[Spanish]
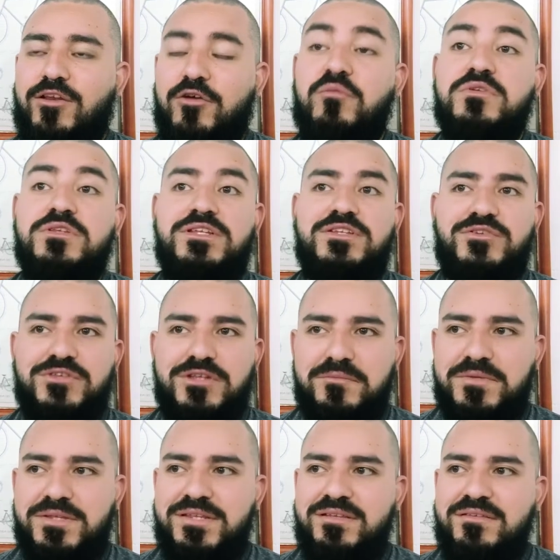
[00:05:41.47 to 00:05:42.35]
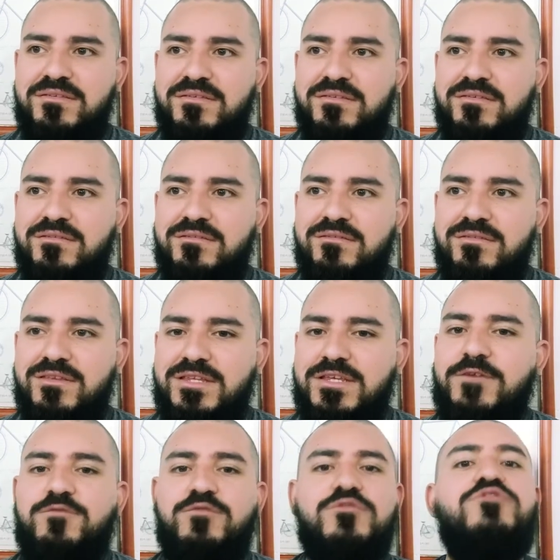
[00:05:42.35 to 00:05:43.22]
Lo bonito también es
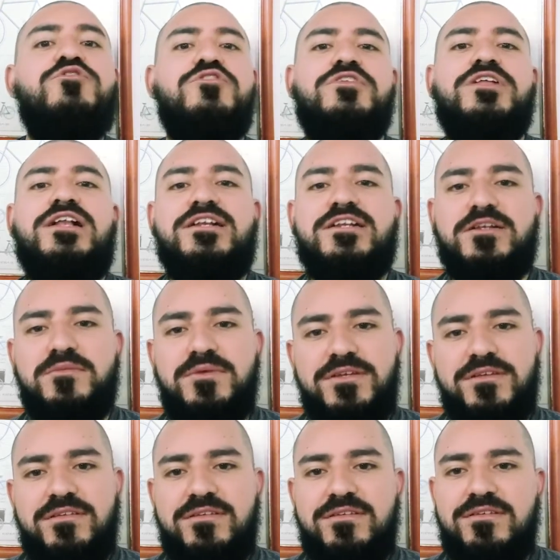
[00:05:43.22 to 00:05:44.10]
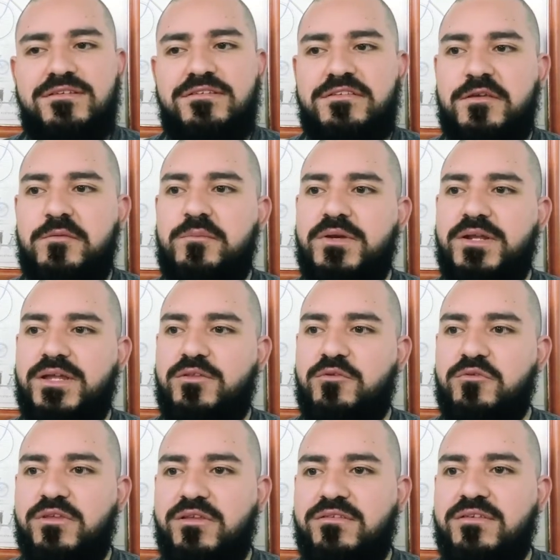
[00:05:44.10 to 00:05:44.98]
que funciona al revés. Siempre
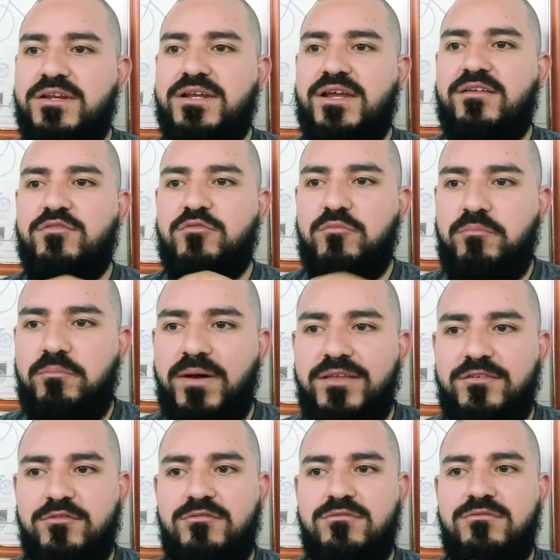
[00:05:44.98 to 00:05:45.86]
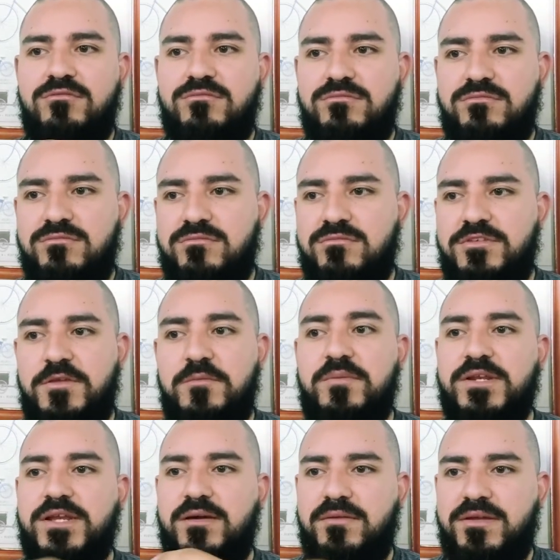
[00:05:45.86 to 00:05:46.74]
que tú te acercas un paso,
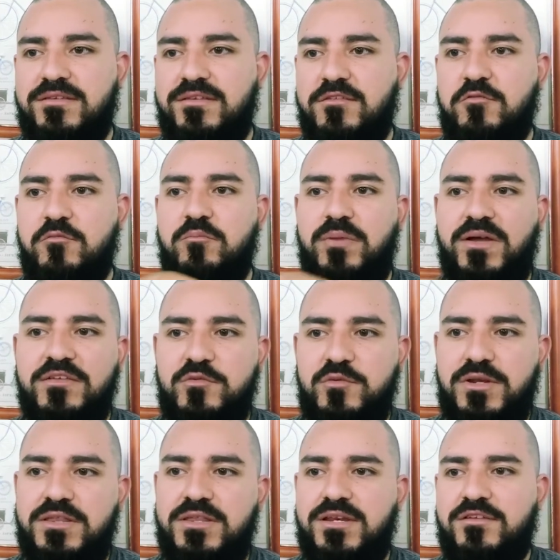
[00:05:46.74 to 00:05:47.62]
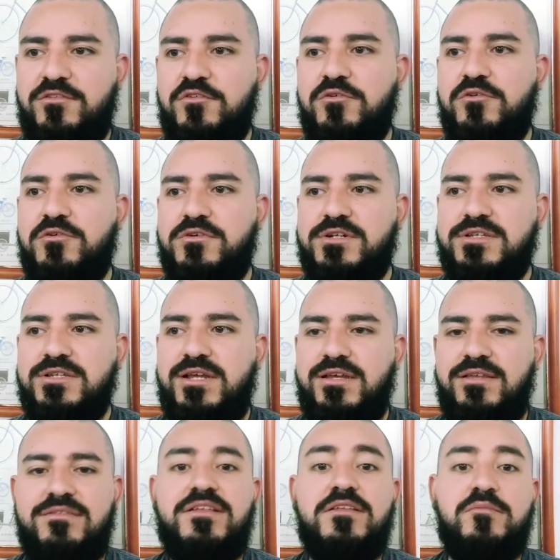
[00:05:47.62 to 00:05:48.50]
siempre que avanzas un paso en la dirección
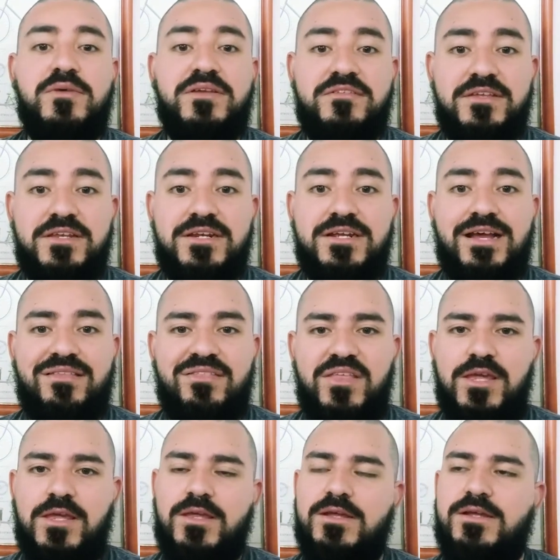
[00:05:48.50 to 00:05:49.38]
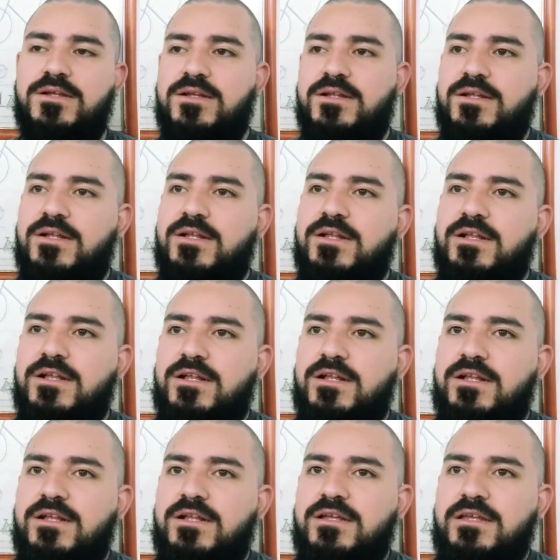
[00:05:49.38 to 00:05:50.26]
correcta, estás más cerca de.
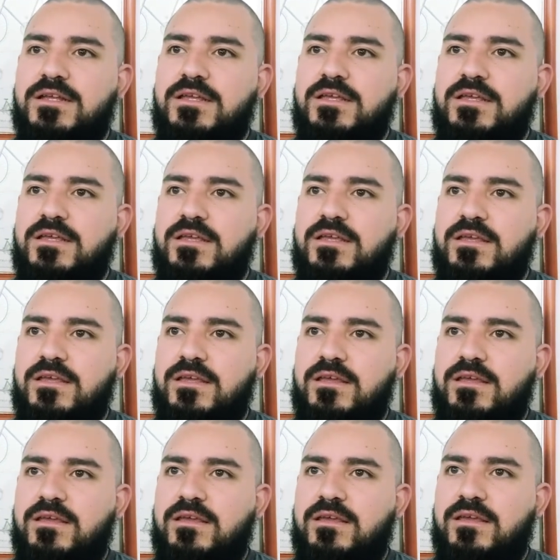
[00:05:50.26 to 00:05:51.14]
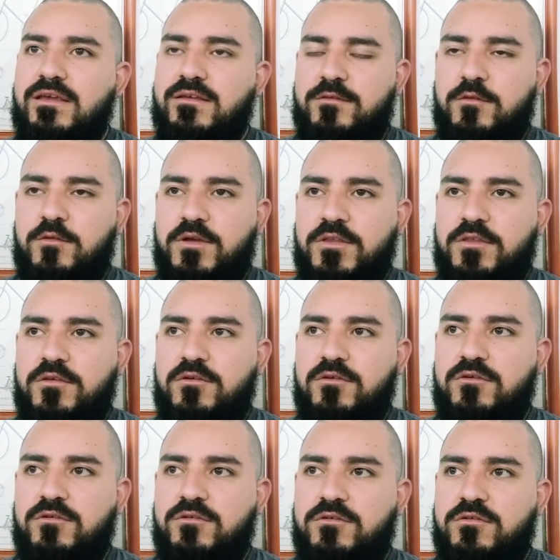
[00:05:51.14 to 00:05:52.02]
Y es lo que
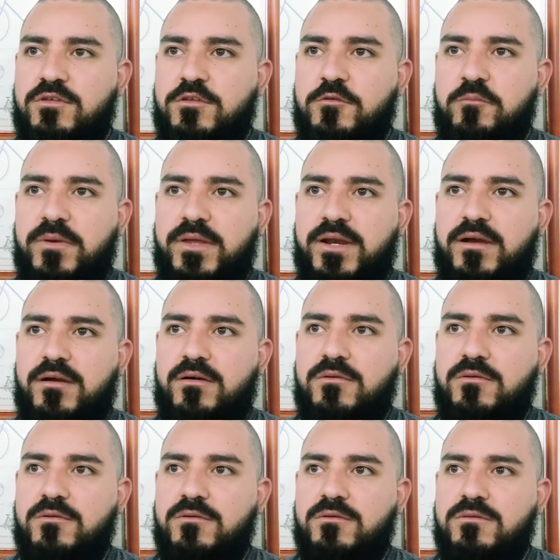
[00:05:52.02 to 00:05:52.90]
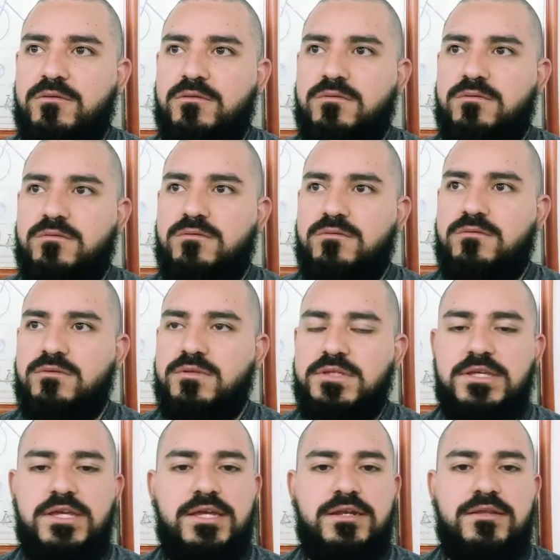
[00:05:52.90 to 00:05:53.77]
Dios espera o
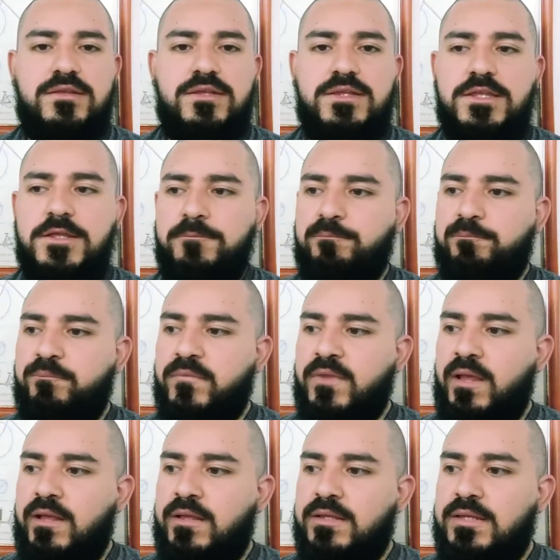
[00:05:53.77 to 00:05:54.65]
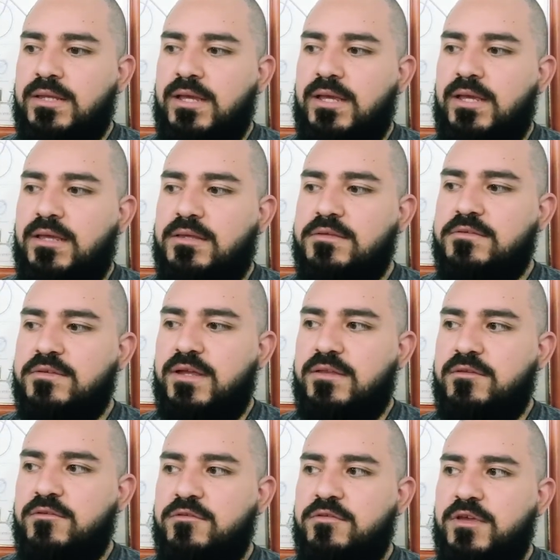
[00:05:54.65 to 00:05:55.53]
quiere de ti. Que
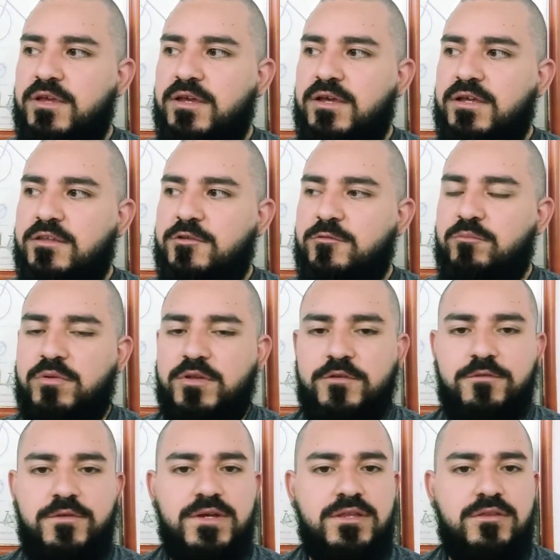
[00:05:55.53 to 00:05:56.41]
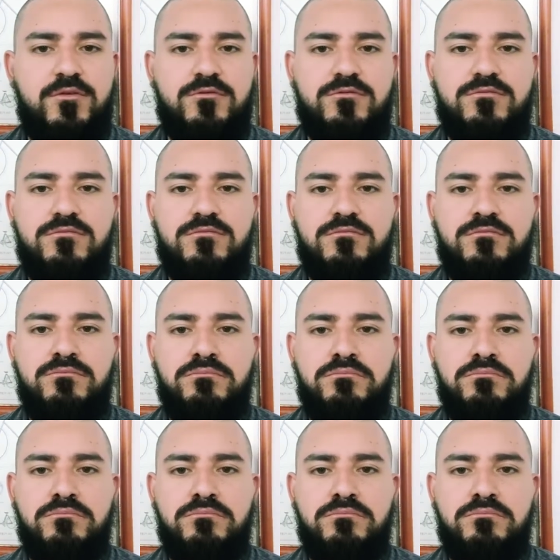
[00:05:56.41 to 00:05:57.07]
quizá no seas perfecto,